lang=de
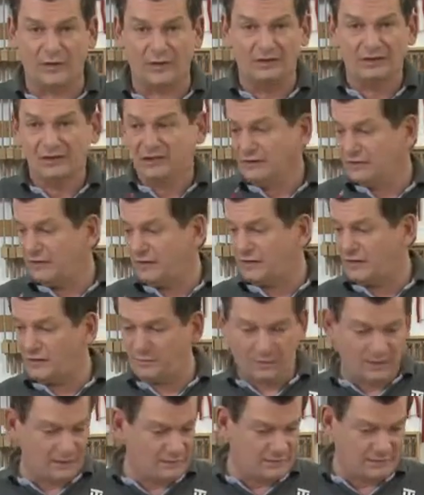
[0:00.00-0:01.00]
wir, dass das
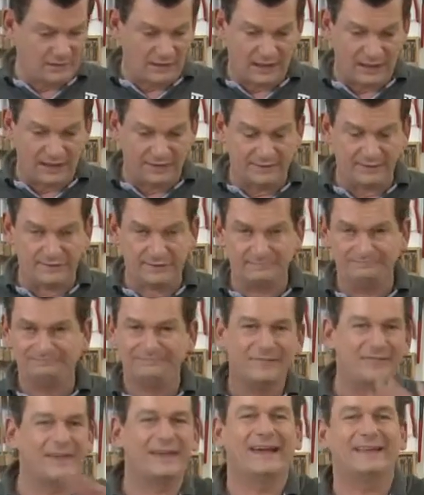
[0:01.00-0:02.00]
Brett hier gerade ist.
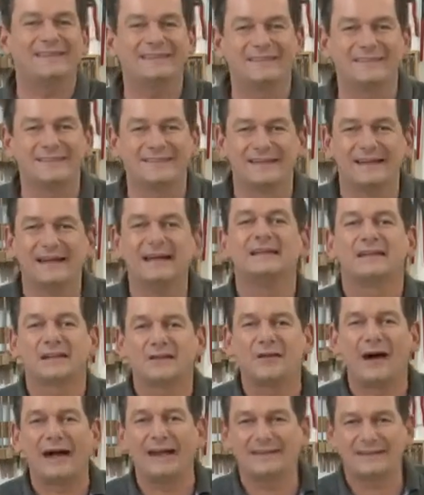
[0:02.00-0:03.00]
Vergessen es.
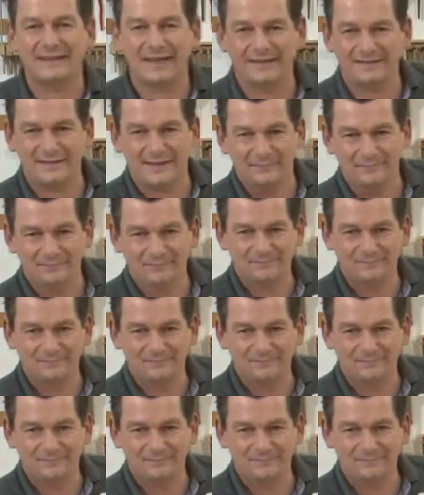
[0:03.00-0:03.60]
Das war alles gestern.